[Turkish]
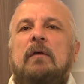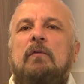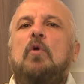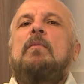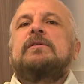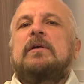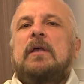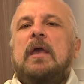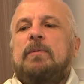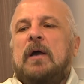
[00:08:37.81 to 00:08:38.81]
ve o
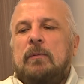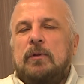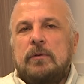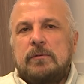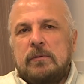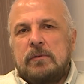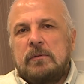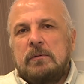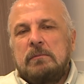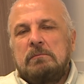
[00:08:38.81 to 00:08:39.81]
masada hep kaybediyorsunuz.
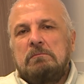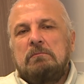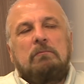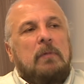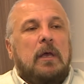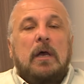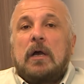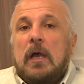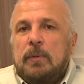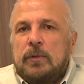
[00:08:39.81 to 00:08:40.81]
Veya
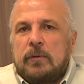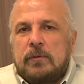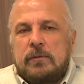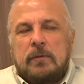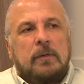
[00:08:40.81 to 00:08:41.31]
kaybediyoruz.